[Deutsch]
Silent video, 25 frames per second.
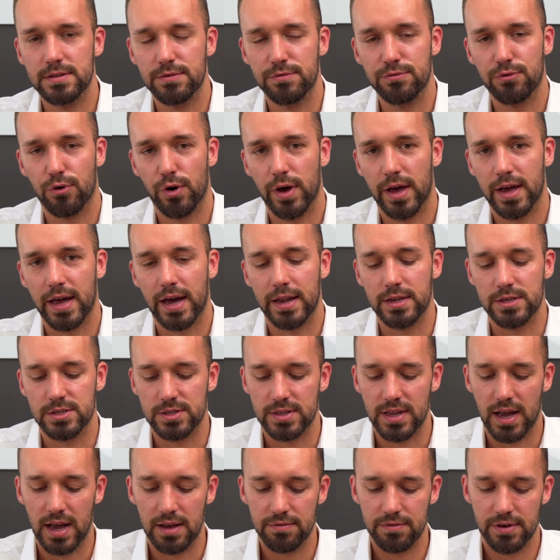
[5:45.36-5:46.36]
die vorher gar
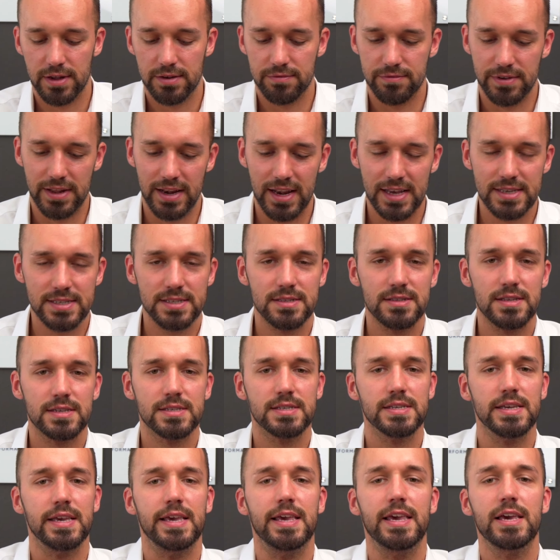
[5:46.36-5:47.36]
nicht da waren. Wir lassen
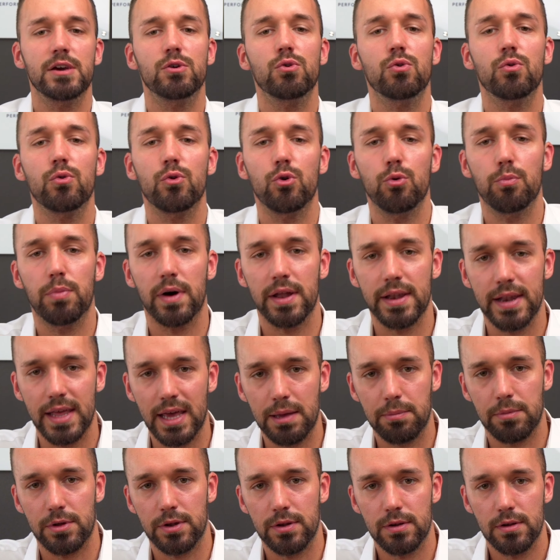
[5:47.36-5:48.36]
das Ego
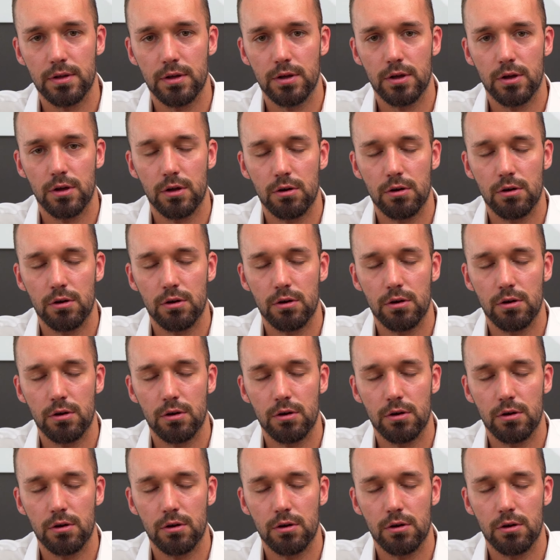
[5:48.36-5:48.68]
übernehmen